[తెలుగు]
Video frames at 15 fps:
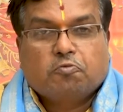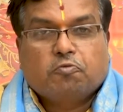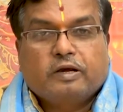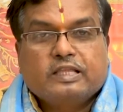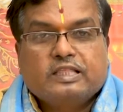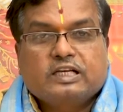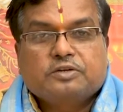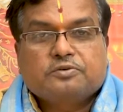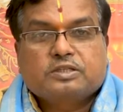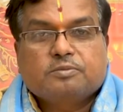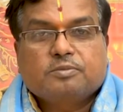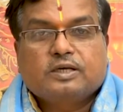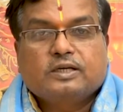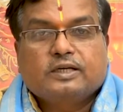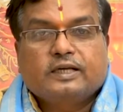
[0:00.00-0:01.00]
వైదిక
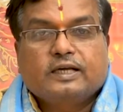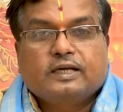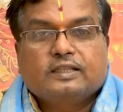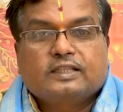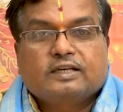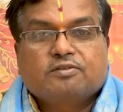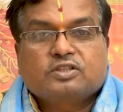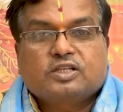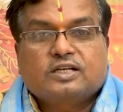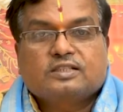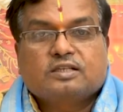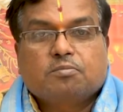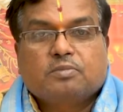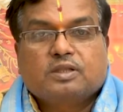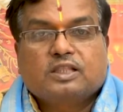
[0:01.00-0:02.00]
విషయములంటే దేవతా
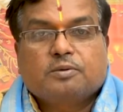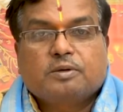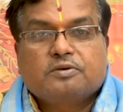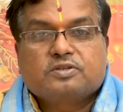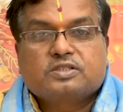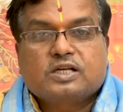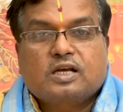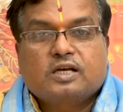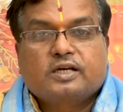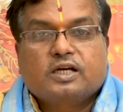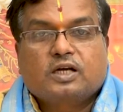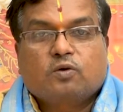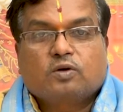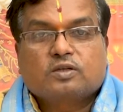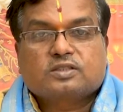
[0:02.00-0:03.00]
సంబంధమైన
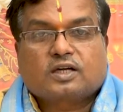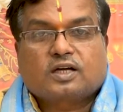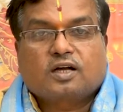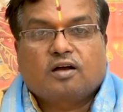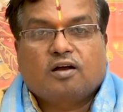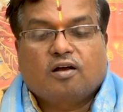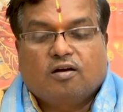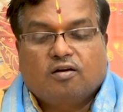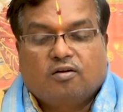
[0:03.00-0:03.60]
విషయాలన్నింటిలో కూడా చక్కగా